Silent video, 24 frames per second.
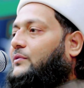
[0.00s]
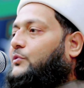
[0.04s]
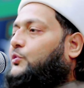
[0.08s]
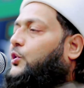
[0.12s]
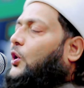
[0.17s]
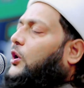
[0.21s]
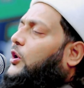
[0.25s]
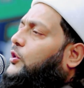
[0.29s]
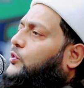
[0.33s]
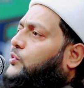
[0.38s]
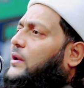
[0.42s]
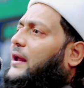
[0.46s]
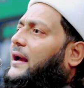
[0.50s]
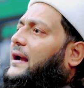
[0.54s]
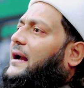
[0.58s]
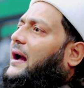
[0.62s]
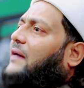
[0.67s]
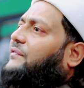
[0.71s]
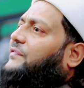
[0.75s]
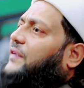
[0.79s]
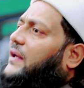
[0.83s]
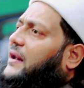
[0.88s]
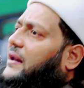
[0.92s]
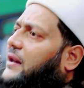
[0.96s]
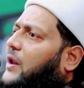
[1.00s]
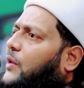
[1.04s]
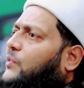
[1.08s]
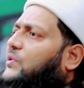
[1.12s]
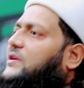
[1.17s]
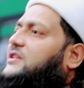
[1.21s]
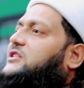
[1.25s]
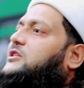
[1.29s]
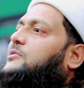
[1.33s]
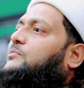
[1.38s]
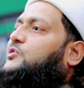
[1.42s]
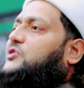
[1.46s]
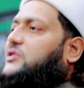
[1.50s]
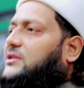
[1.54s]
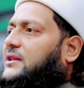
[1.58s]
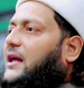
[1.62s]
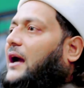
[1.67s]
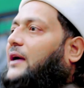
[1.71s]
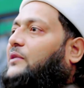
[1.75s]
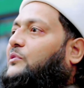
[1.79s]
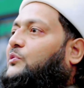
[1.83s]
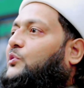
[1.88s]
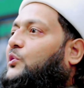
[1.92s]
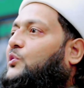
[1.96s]
দলে দলে কাফেররাও এসে বসে
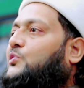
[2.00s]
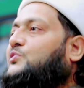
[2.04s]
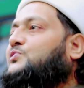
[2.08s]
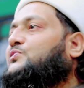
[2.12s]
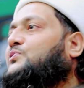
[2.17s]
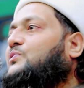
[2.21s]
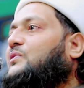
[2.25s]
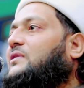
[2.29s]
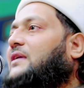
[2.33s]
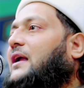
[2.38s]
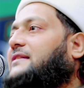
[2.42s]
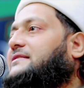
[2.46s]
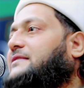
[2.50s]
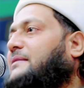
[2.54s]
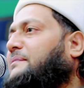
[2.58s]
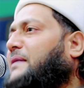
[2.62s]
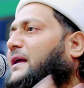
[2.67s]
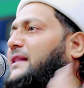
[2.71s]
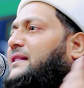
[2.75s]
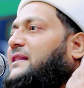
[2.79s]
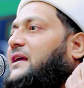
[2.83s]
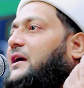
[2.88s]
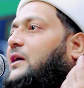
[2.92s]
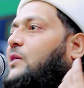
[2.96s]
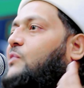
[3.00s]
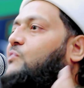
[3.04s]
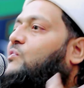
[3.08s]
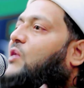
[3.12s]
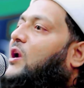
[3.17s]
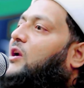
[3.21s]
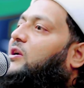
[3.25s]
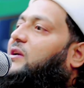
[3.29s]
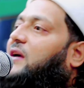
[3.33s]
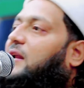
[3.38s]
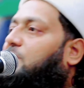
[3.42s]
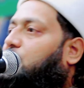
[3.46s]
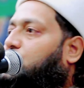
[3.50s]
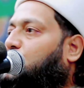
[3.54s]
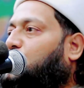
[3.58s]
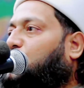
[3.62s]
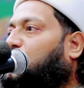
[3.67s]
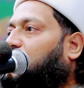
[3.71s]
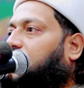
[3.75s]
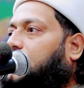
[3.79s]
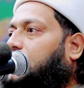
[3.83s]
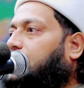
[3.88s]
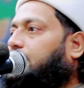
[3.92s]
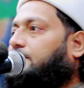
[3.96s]
থাকতো রসুল্লার জবান থেকে কোরআন করিম
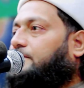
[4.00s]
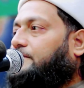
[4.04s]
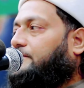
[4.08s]
শুনতে